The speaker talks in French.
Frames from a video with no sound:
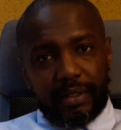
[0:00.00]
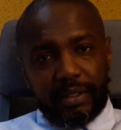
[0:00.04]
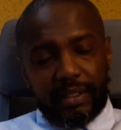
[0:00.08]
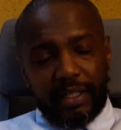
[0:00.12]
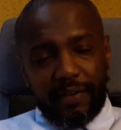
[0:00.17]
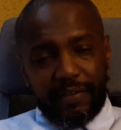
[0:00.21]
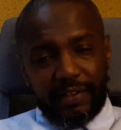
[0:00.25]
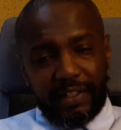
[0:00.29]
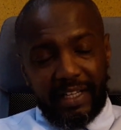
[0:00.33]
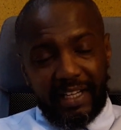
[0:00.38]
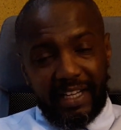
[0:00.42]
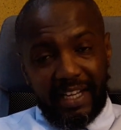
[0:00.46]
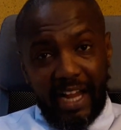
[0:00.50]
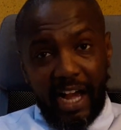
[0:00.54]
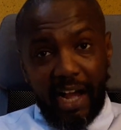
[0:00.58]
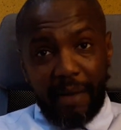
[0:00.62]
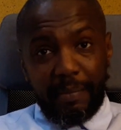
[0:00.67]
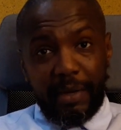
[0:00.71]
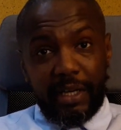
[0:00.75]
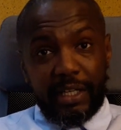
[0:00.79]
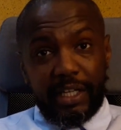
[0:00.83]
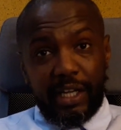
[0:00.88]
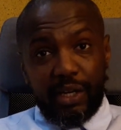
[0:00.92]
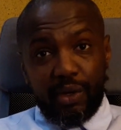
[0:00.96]
Ça veut dire
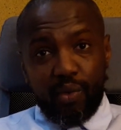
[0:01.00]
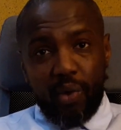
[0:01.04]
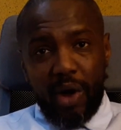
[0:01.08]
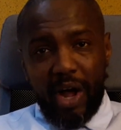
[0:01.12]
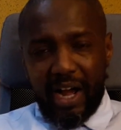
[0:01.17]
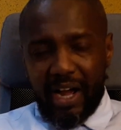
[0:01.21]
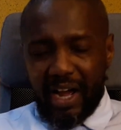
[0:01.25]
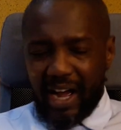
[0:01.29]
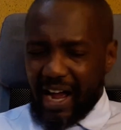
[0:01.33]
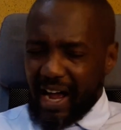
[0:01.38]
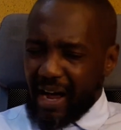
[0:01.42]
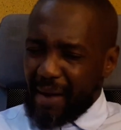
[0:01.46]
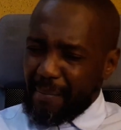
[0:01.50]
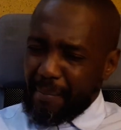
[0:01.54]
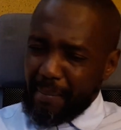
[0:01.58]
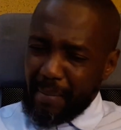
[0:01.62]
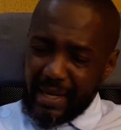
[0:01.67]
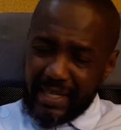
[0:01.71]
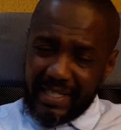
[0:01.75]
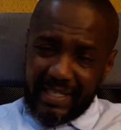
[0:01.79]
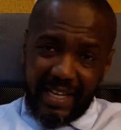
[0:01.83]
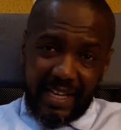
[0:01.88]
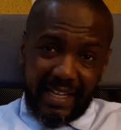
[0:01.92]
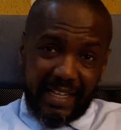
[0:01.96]
l'armée des Noirs a
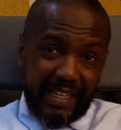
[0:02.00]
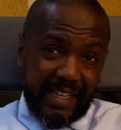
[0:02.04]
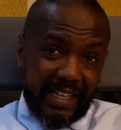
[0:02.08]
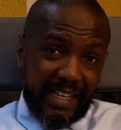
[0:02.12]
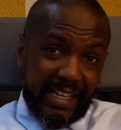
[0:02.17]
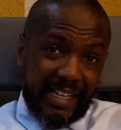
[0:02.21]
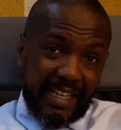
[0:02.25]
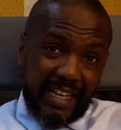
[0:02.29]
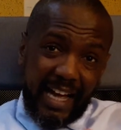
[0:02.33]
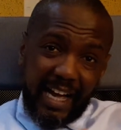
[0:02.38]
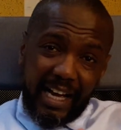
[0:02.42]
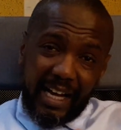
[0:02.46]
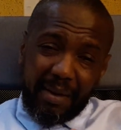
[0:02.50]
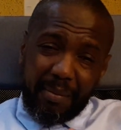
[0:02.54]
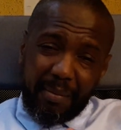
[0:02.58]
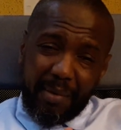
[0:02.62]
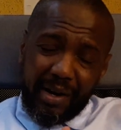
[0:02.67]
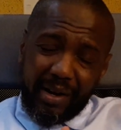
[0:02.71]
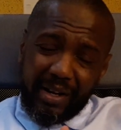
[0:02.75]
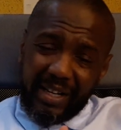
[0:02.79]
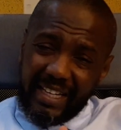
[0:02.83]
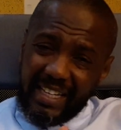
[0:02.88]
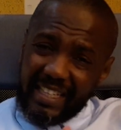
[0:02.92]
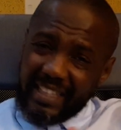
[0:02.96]
massacré
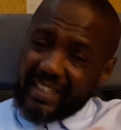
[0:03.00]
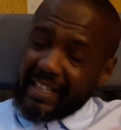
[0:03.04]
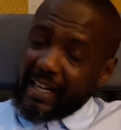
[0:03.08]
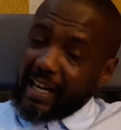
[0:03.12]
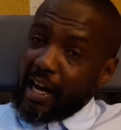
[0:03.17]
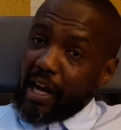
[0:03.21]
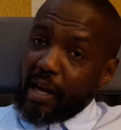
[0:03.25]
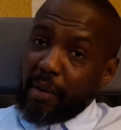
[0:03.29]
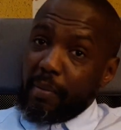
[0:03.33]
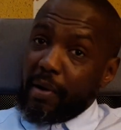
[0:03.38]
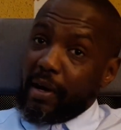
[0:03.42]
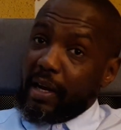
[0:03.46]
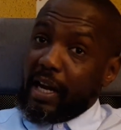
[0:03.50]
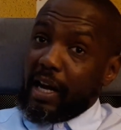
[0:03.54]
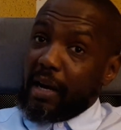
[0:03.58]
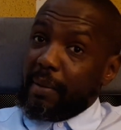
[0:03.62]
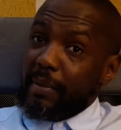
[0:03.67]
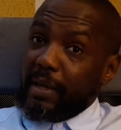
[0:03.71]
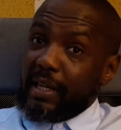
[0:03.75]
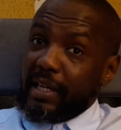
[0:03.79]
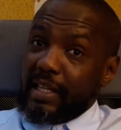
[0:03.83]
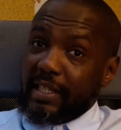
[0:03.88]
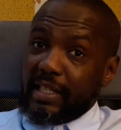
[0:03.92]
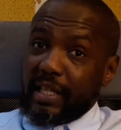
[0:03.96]
carrément, littéralement,
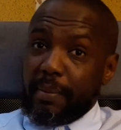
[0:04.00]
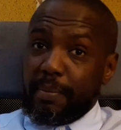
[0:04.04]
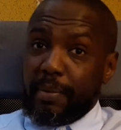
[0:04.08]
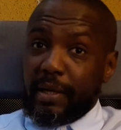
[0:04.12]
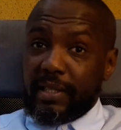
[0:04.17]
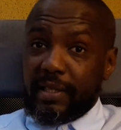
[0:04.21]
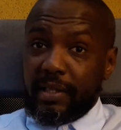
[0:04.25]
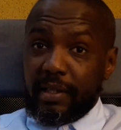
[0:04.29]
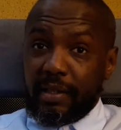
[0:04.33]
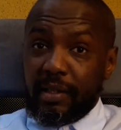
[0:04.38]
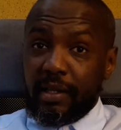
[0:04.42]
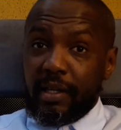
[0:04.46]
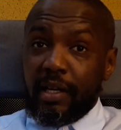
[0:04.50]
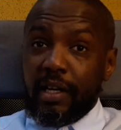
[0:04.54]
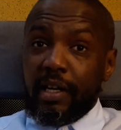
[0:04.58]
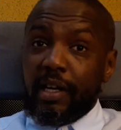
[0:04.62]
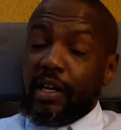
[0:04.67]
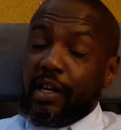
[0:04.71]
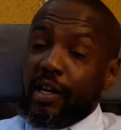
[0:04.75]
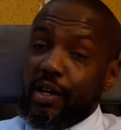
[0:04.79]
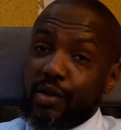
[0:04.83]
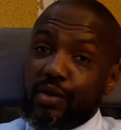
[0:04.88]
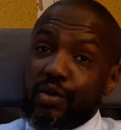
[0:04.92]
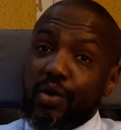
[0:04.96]
l'armée des Abbasides.
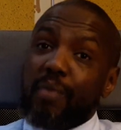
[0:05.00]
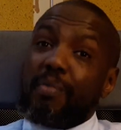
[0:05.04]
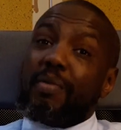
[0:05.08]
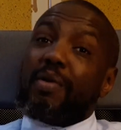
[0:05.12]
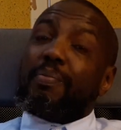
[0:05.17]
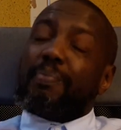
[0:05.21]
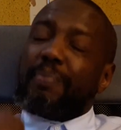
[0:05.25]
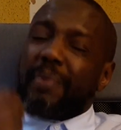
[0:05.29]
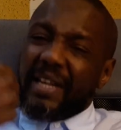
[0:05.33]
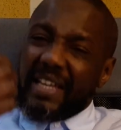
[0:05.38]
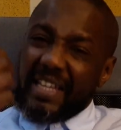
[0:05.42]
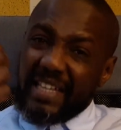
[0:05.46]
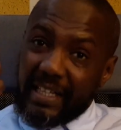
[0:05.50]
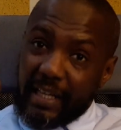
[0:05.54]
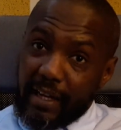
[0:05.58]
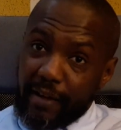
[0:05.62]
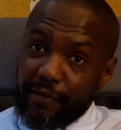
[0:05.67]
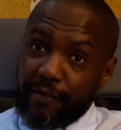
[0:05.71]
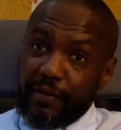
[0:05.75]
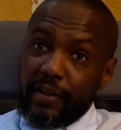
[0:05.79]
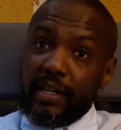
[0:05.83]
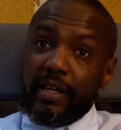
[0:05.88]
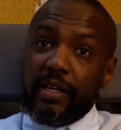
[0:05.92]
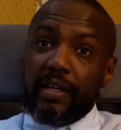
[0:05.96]
Ils ont même pris
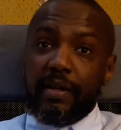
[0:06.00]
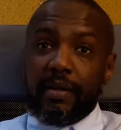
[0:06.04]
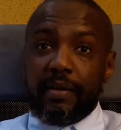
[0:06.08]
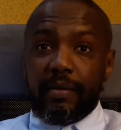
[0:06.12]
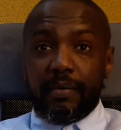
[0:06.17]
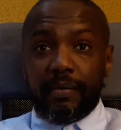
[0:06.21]
des villes.